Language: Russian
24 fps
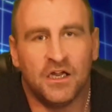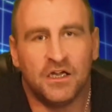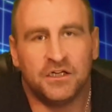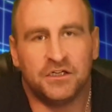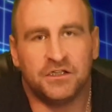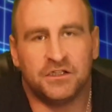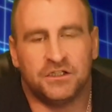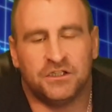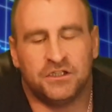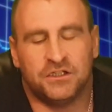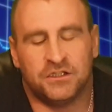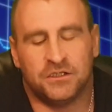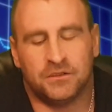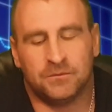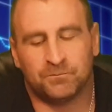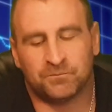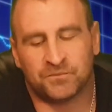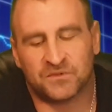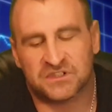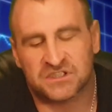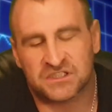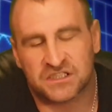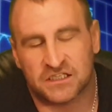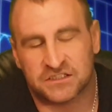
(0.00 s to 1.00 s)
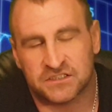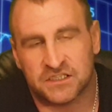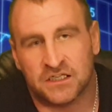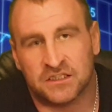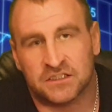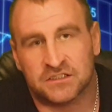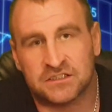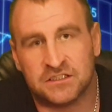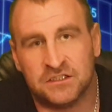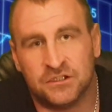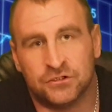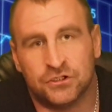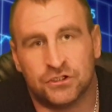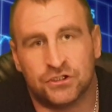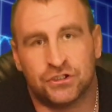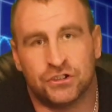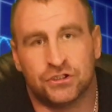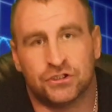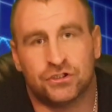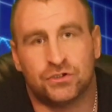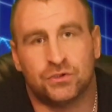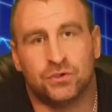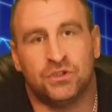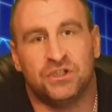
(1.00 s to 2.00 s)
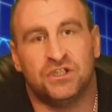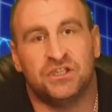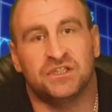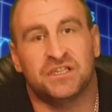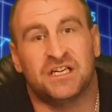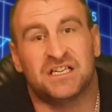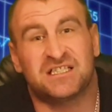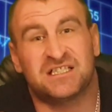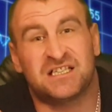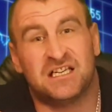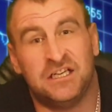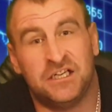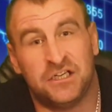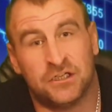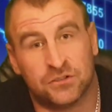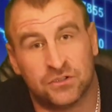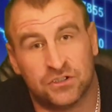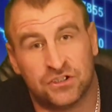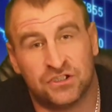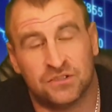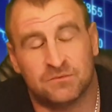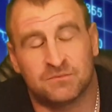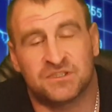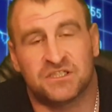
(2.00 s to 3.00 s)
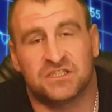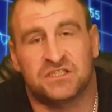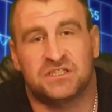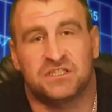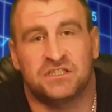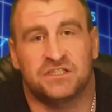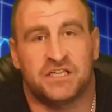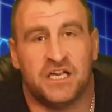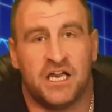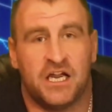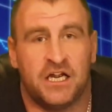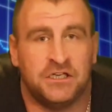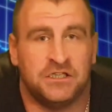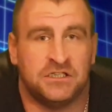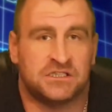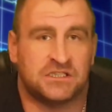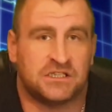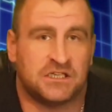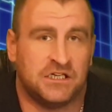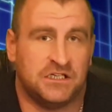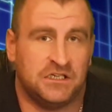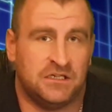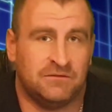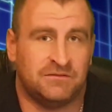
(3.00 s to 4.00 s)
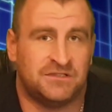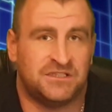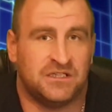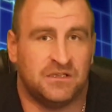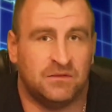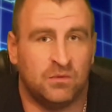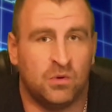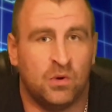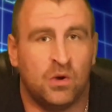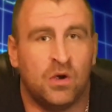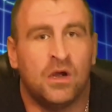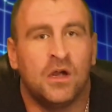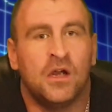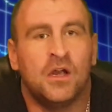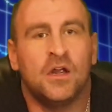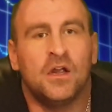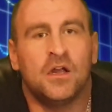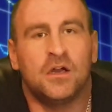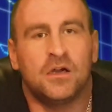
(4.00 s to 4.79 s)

э, сказала следующее, что и на следующем заседании, скорее всего,